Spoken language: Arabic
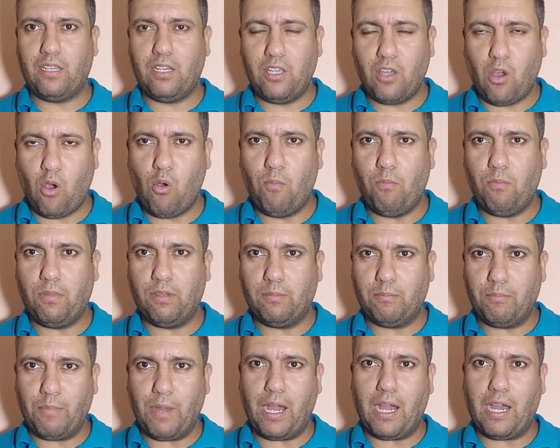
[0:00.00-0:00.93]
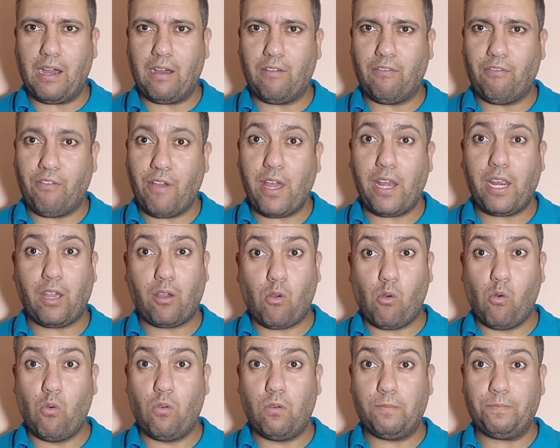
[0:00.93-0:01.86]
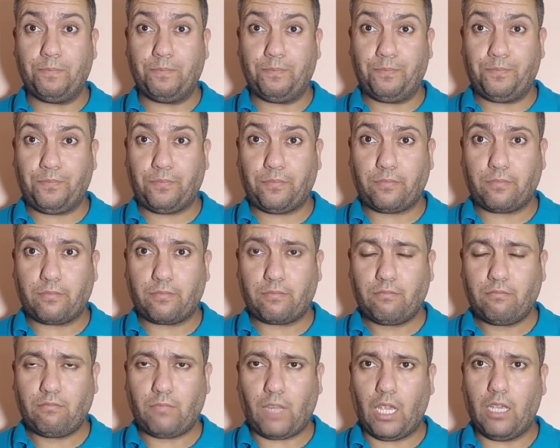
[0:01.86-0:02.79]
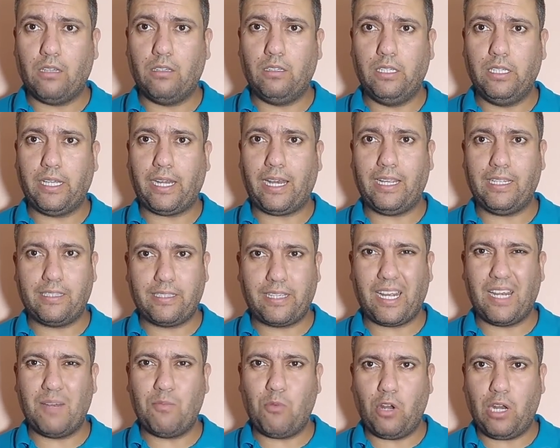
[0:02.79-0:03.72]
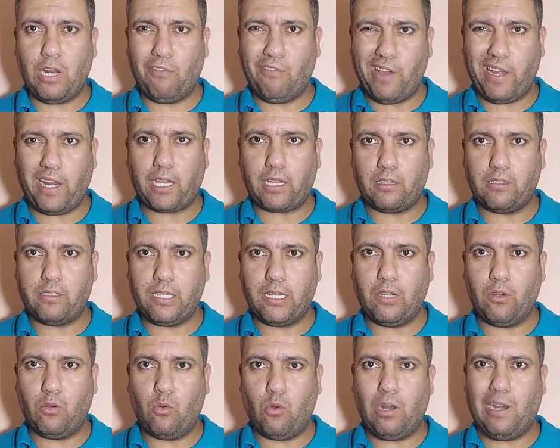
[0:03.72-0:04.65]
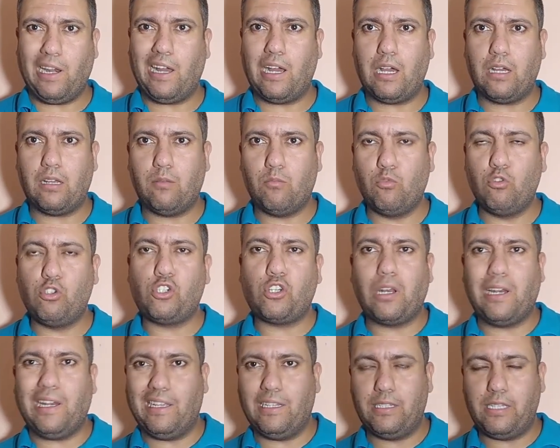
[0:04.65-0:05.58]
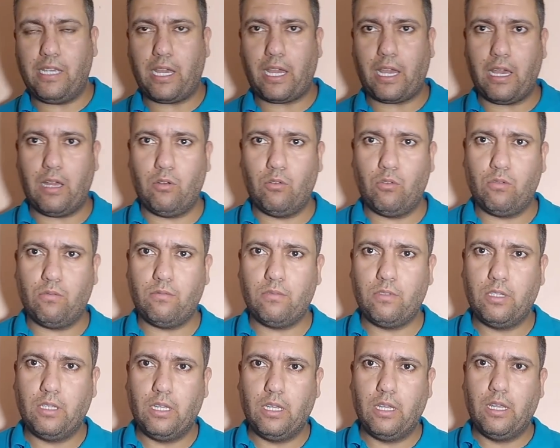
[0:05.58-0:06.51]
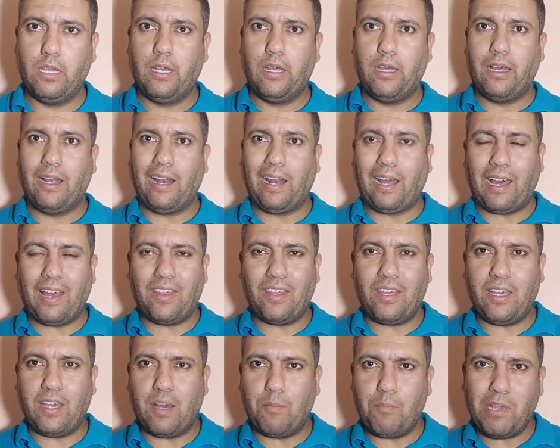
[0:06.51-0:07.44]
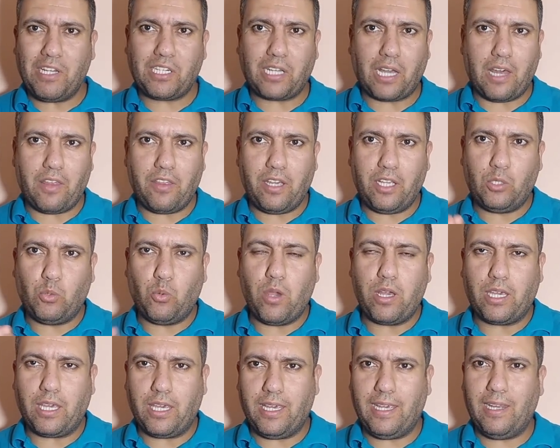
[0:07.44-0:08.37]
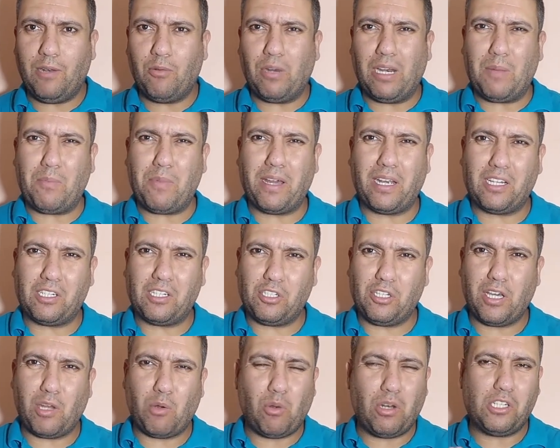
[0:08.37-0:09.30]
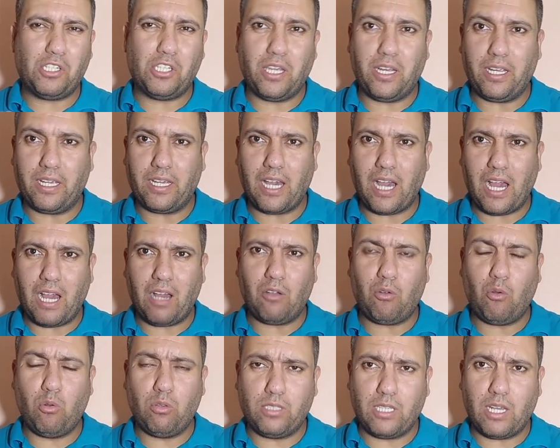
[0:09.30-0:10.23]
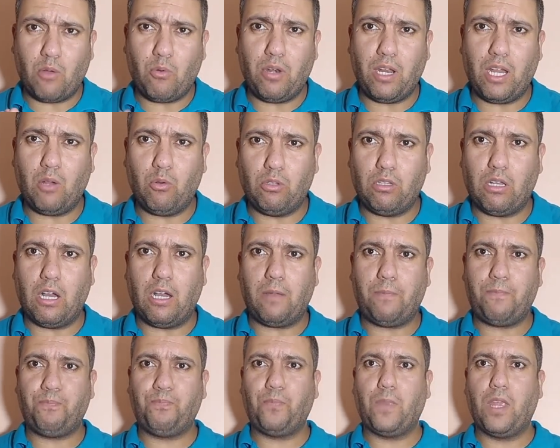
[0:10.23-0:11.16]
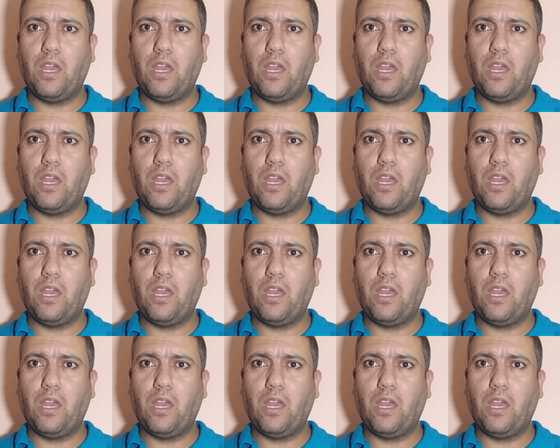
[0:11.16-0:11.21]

اليوم مع فريقه اللي راح نتكلموا على الفريق نتاعو على مشكل انتقاله القضيه مش قضيه وكيل ولا ماناجير ولا شركه قلتها ونعاودها